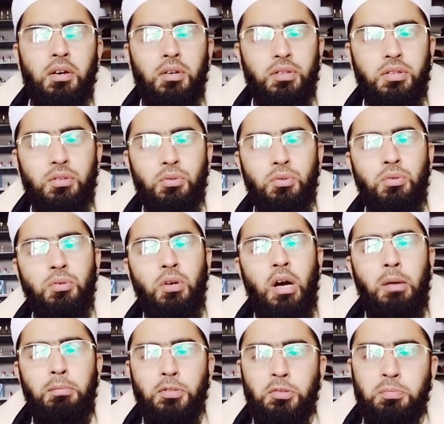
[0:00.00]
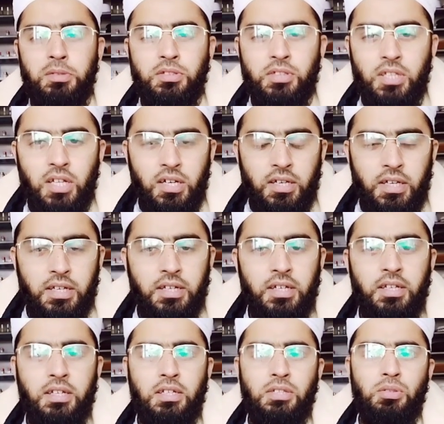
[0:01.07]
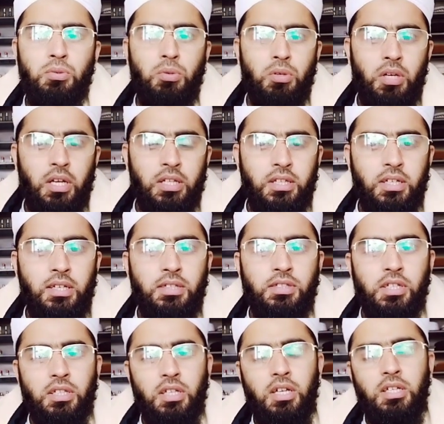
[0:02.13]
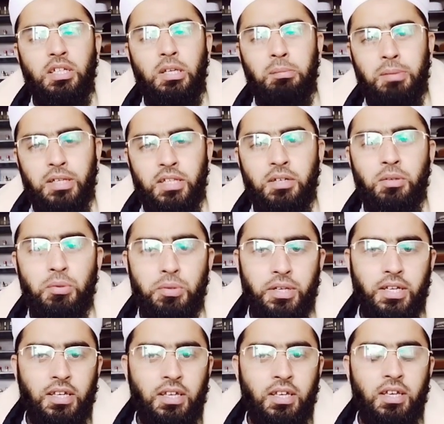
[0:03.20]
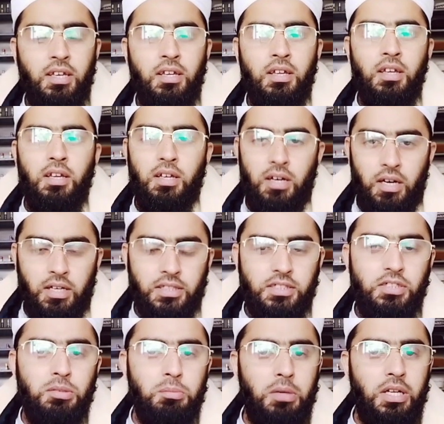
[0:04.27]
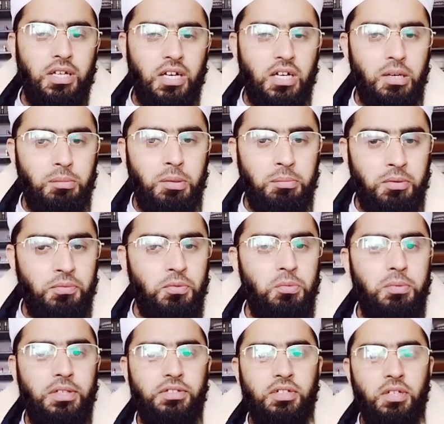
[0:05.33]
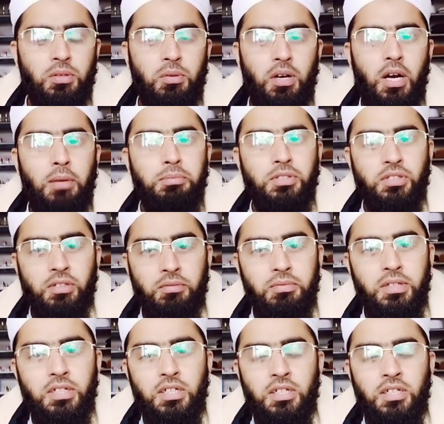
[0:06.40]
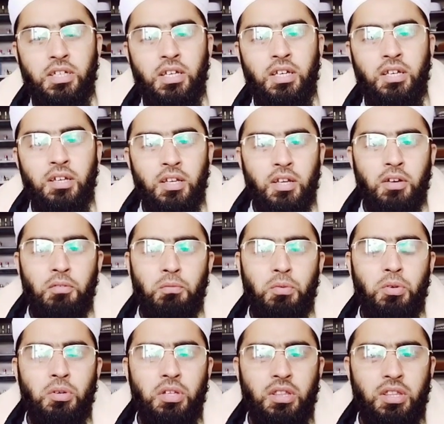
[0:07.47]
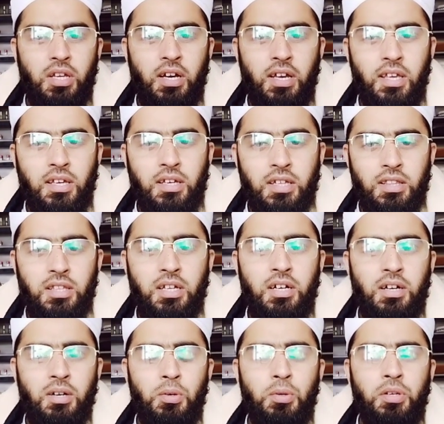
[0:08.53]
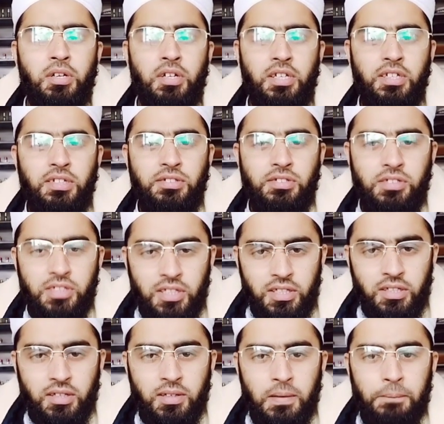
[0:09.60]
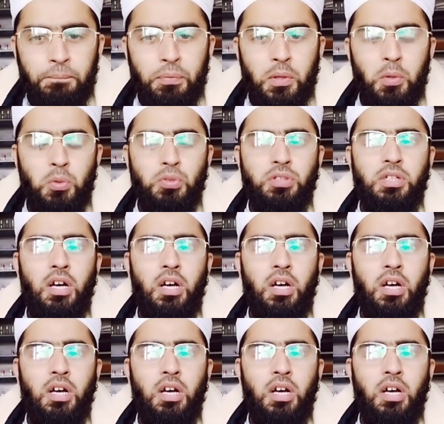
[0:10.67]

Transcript: तो आपस में जिना कर कर के जो औलादें शैतान की पैदा हो रही हैं अहदीस मुबारक का मैं मफहम अर्ज़ करूँ आप तस्वर कीजिए वो इंतहाई गंदा और गलीज जिन उसका